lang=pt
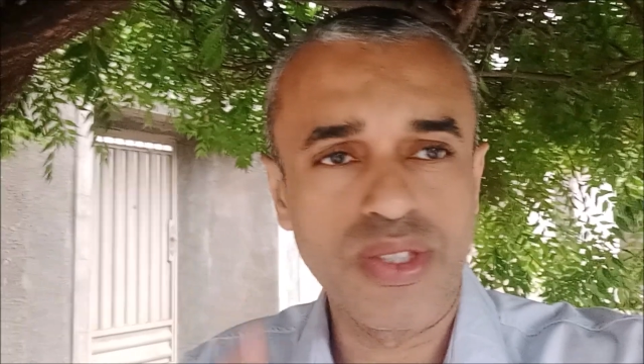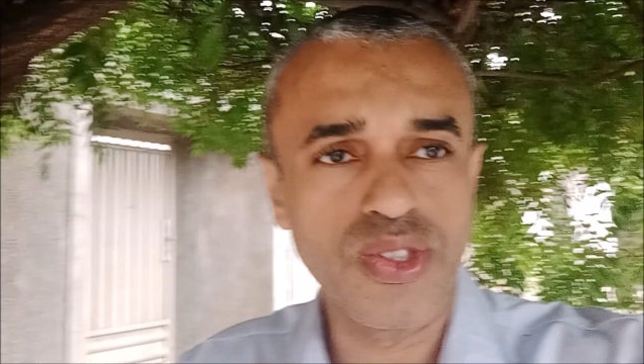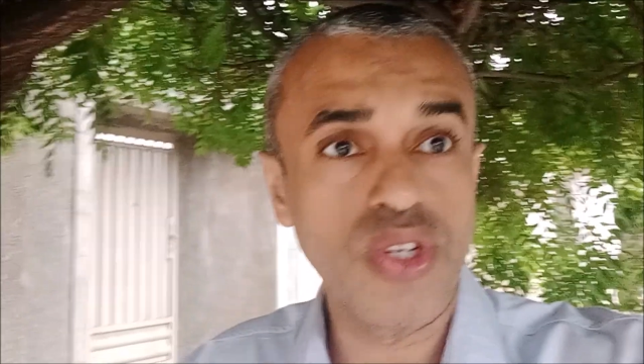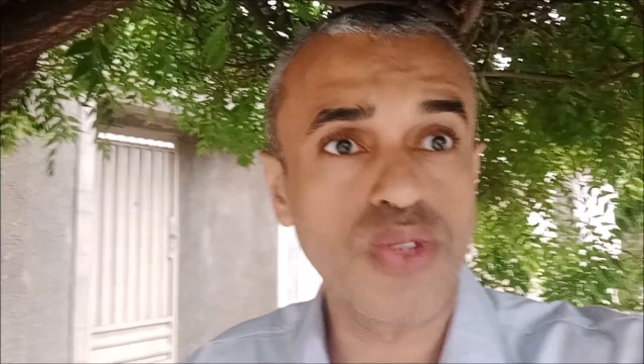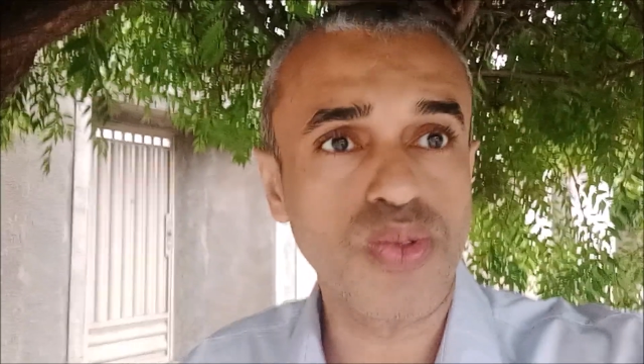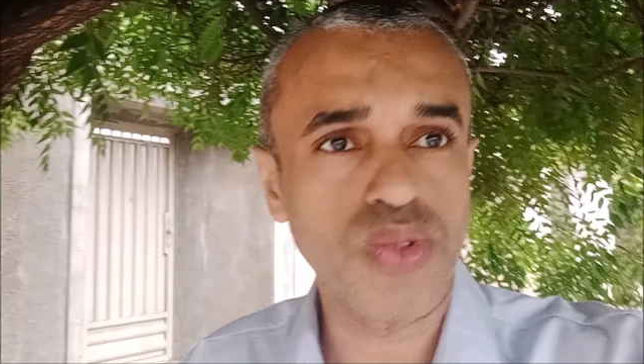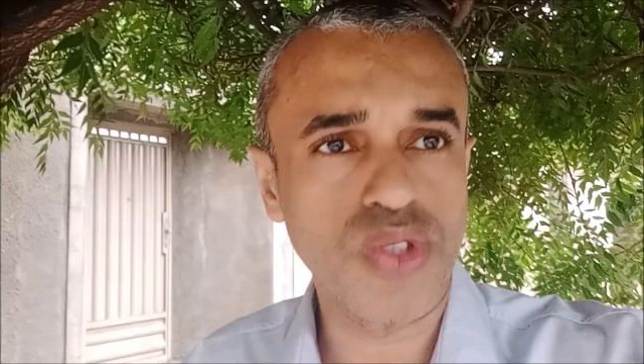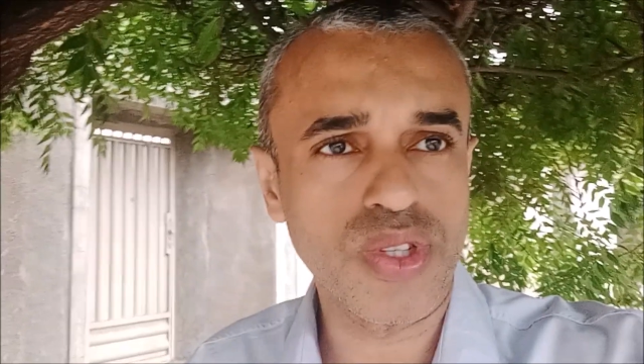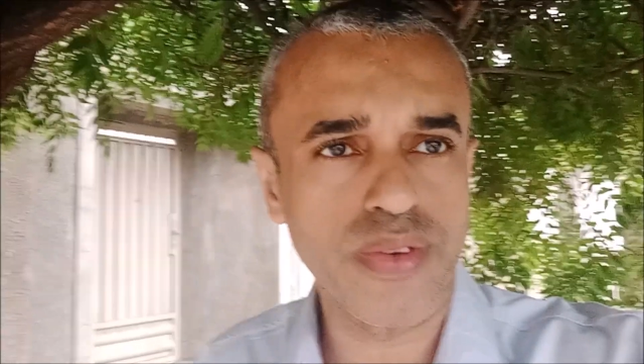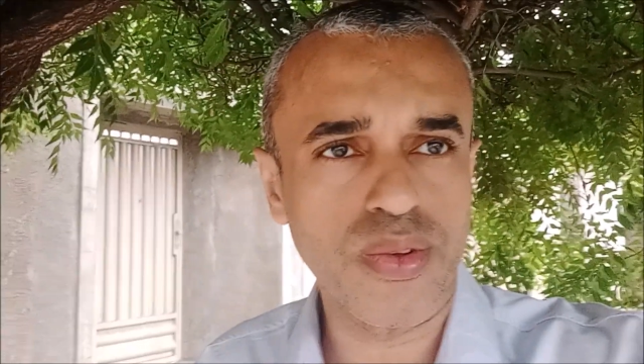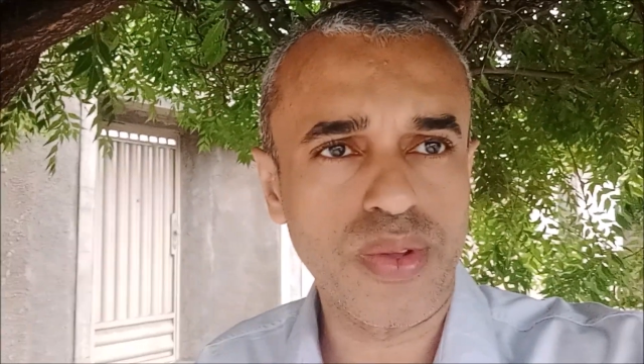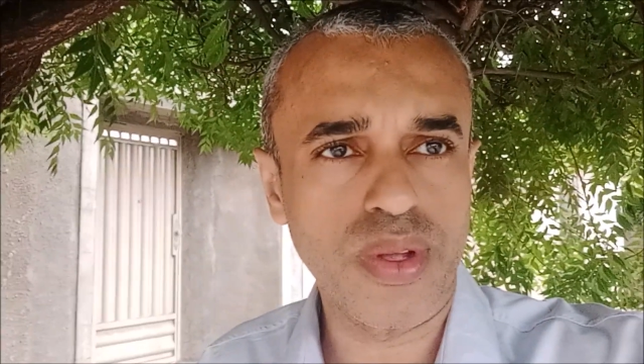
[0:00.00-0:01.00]
Jesus está
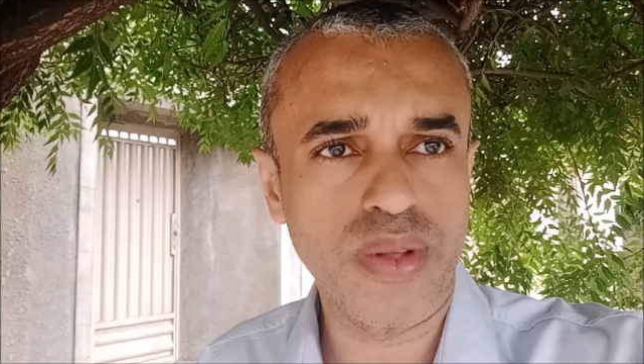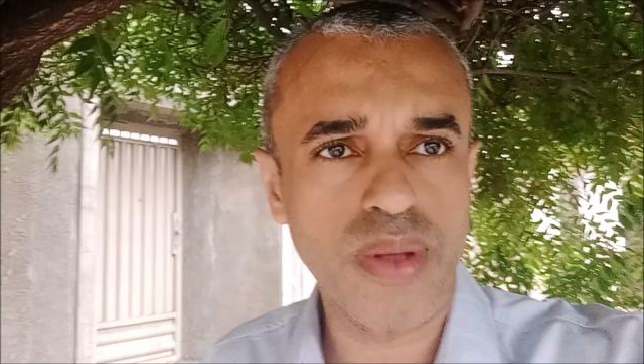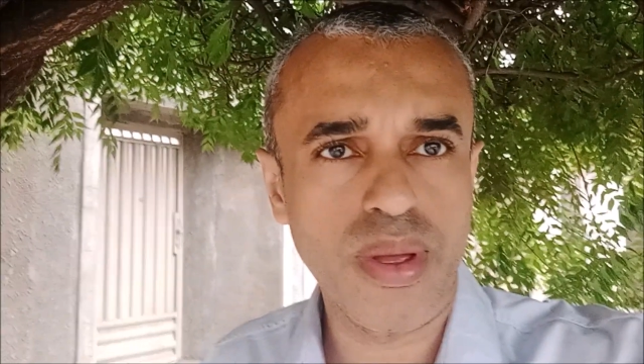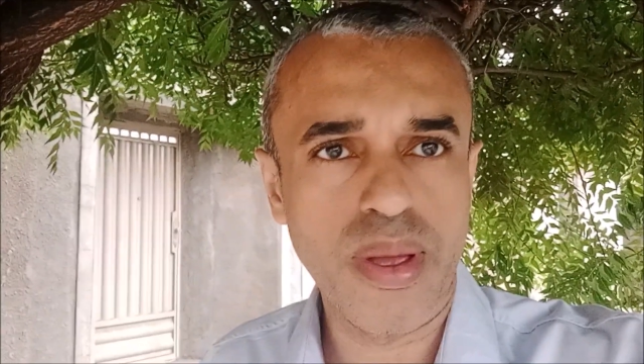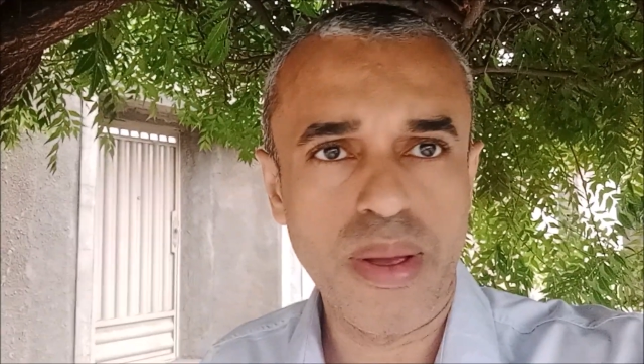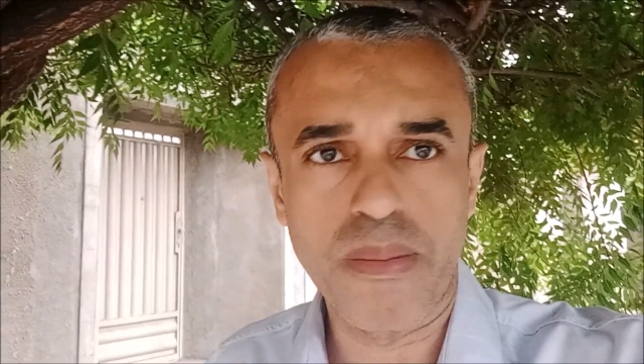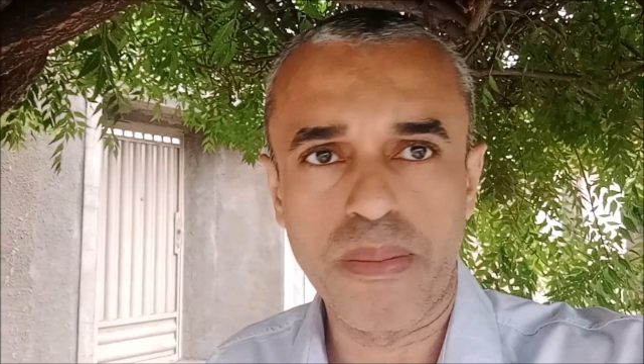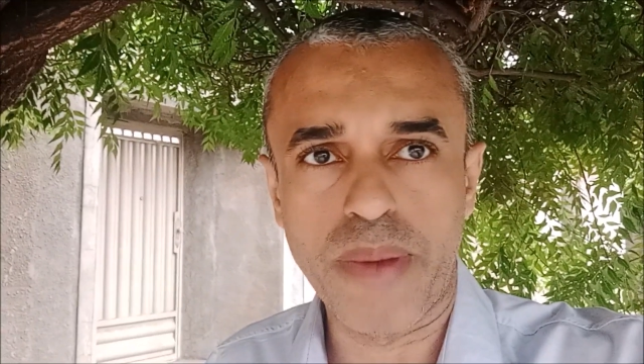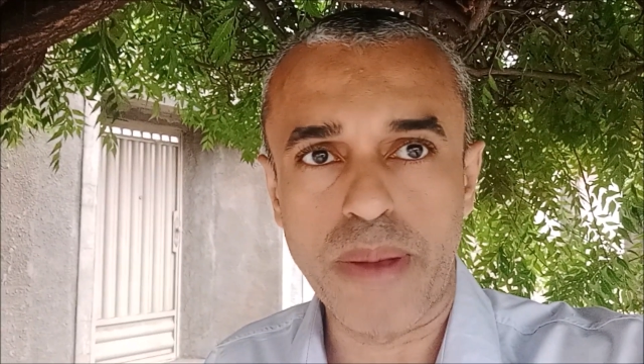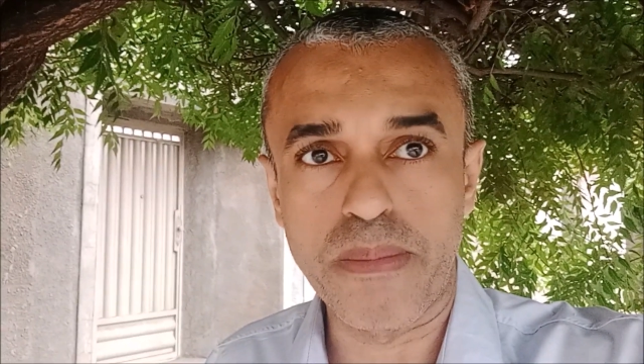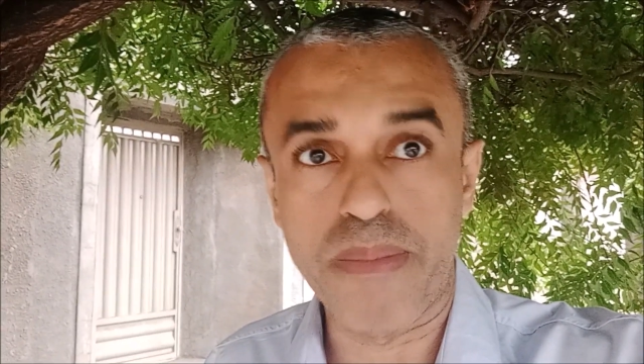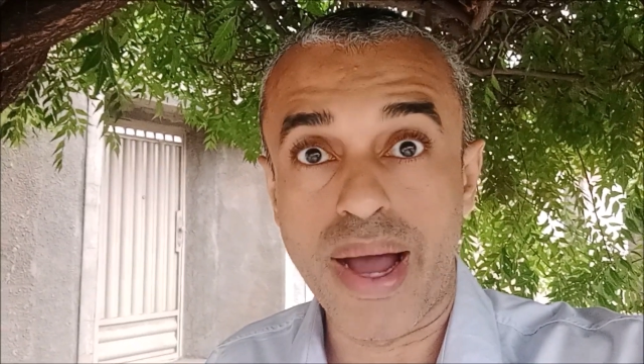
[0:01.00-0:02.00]
voltando.
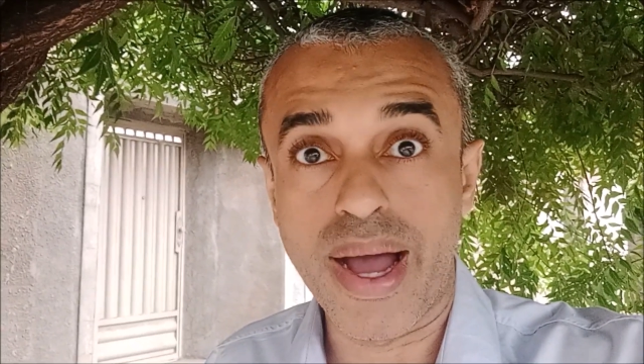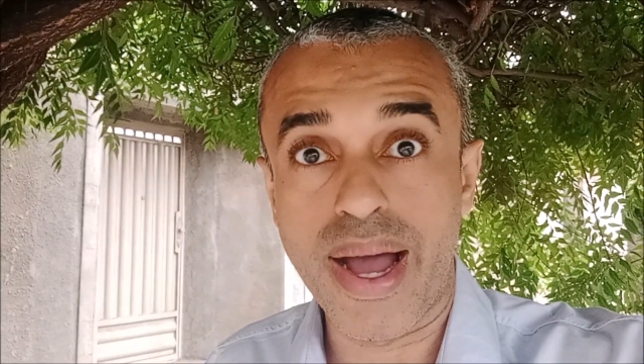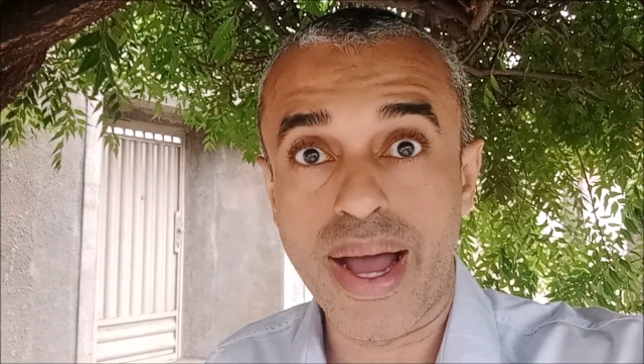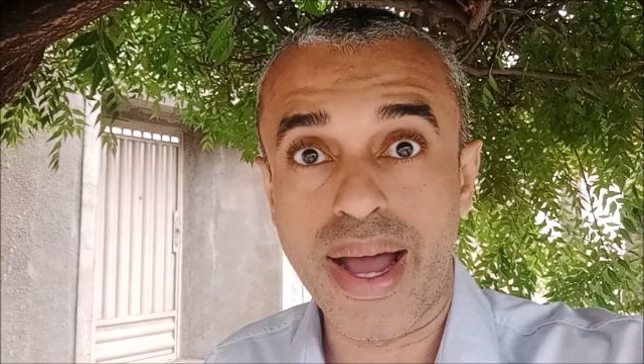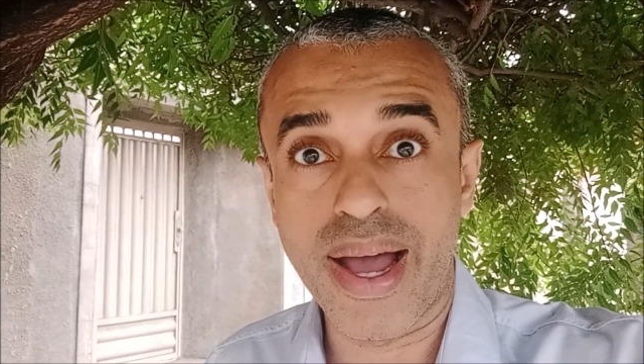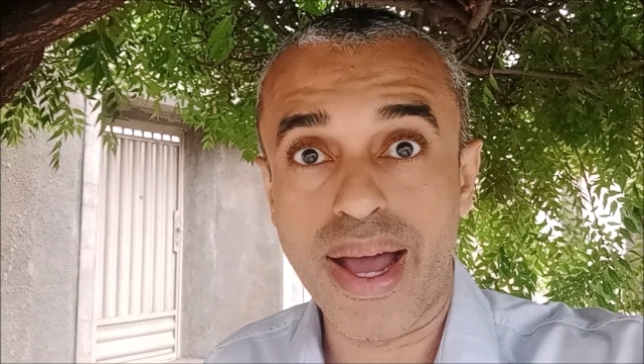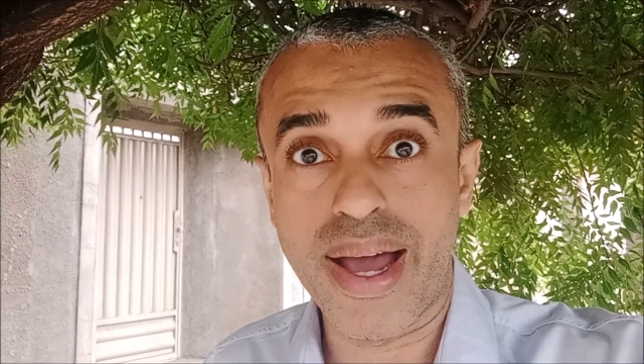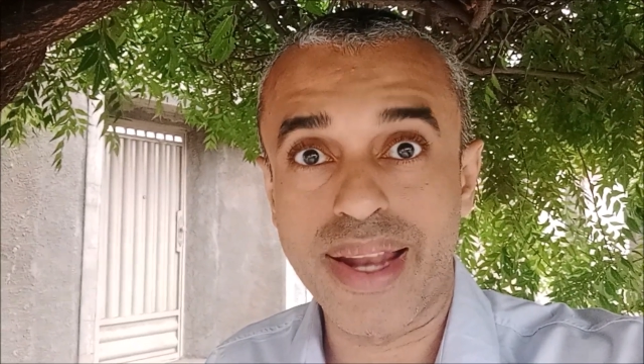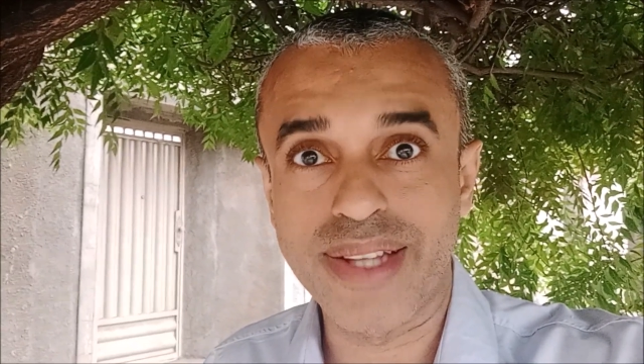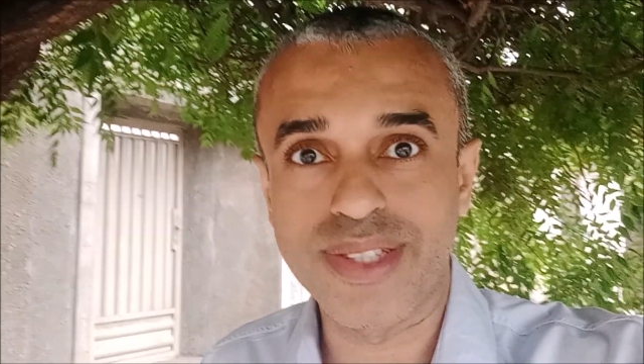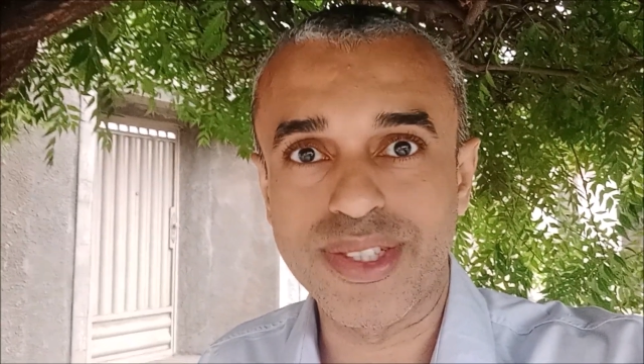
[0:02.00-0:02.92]
Prepara-te,